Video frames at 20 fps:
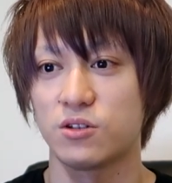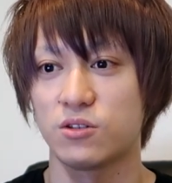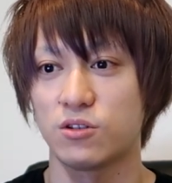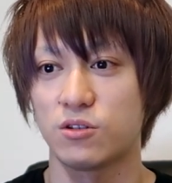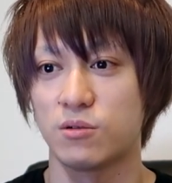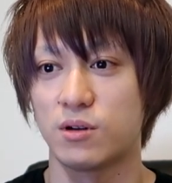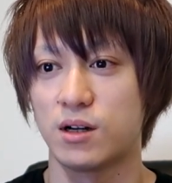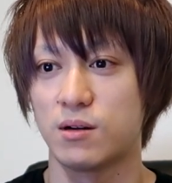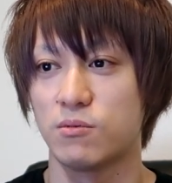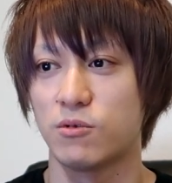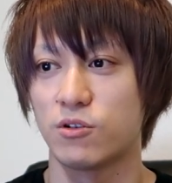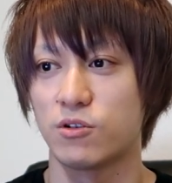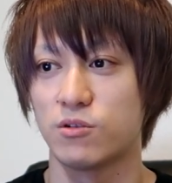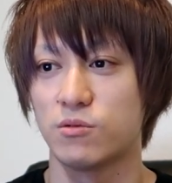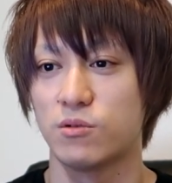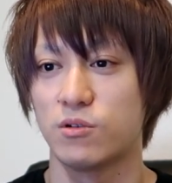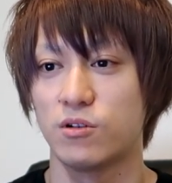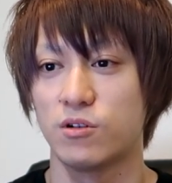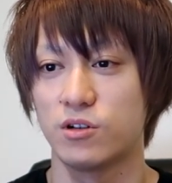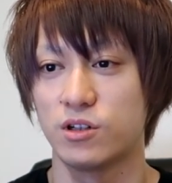ちょっとまあ
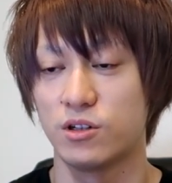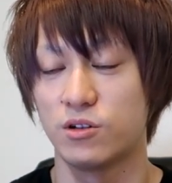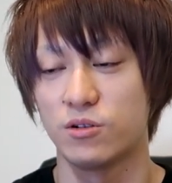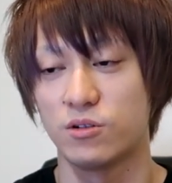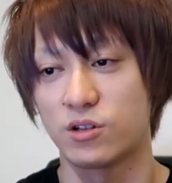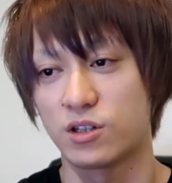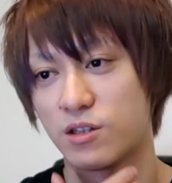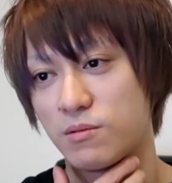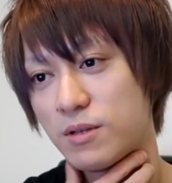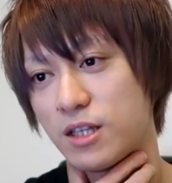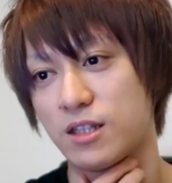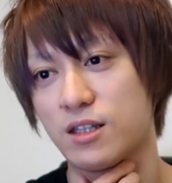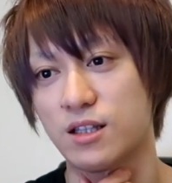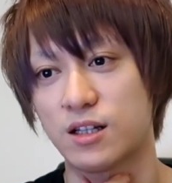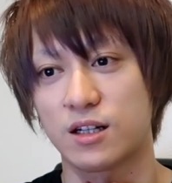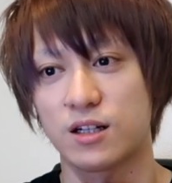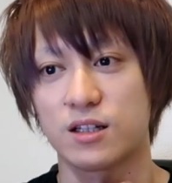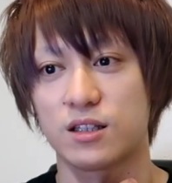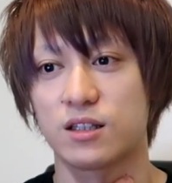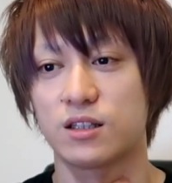僕もいろいろ決めて
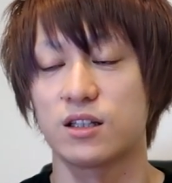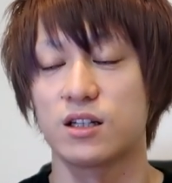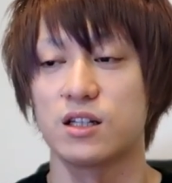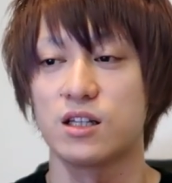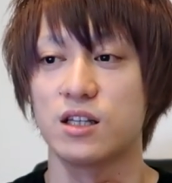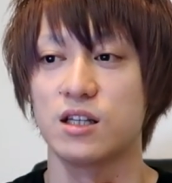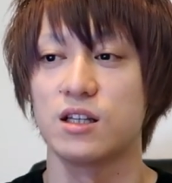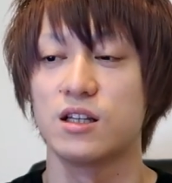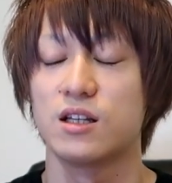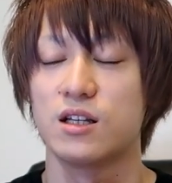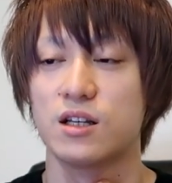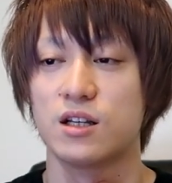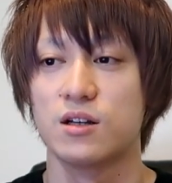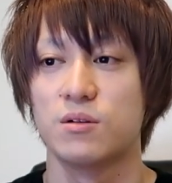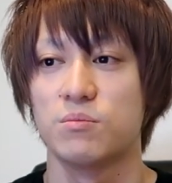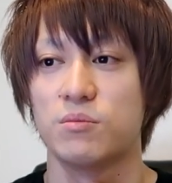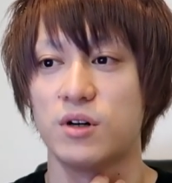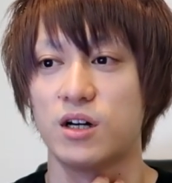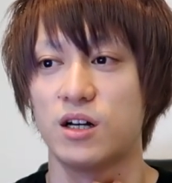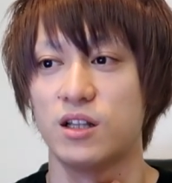なかったり、
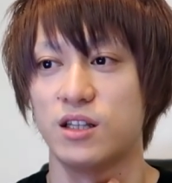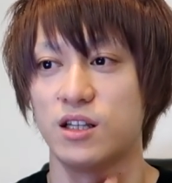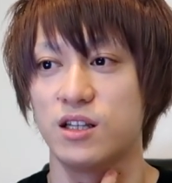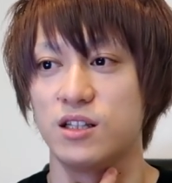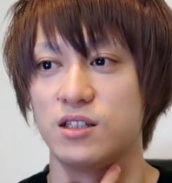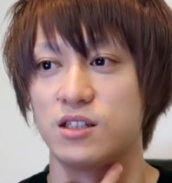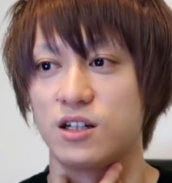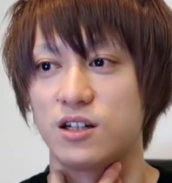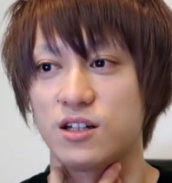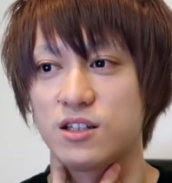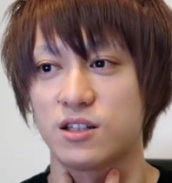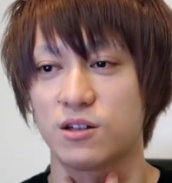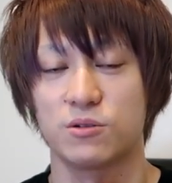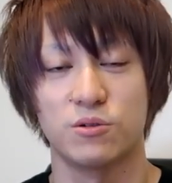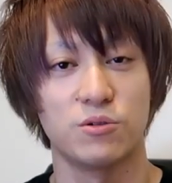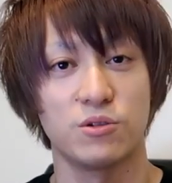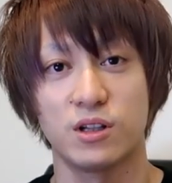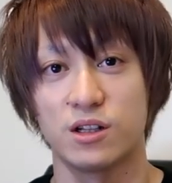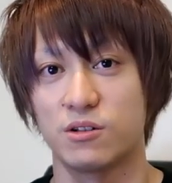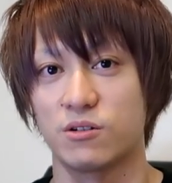まあね、次回
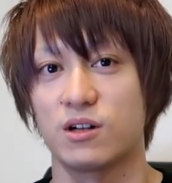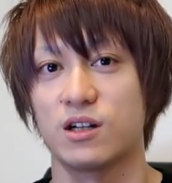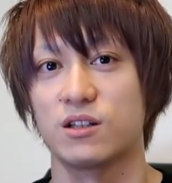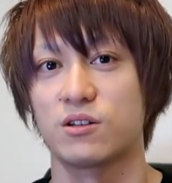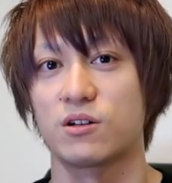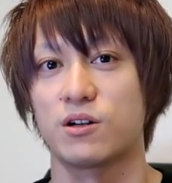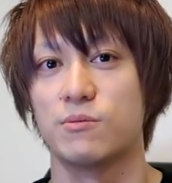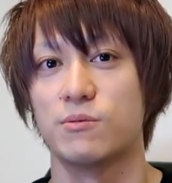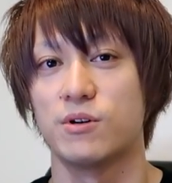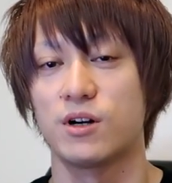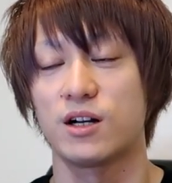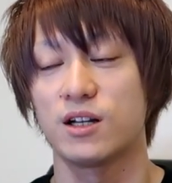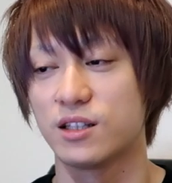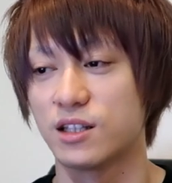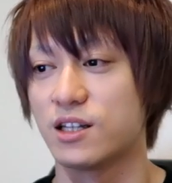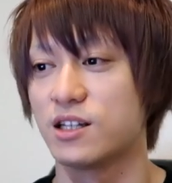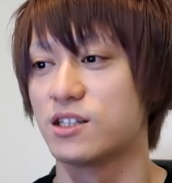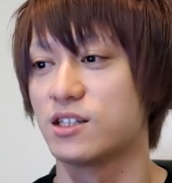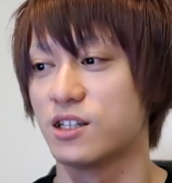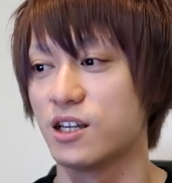作どうなのかとかもわか
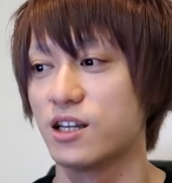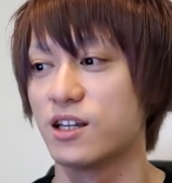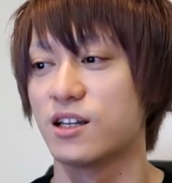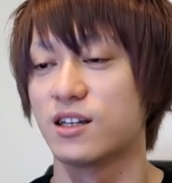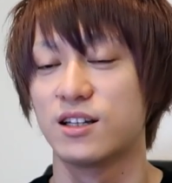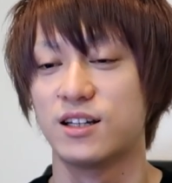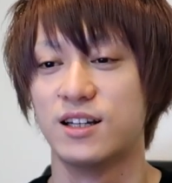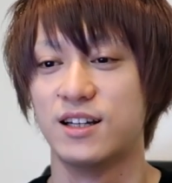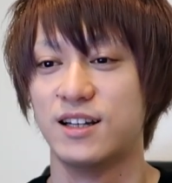んないしね。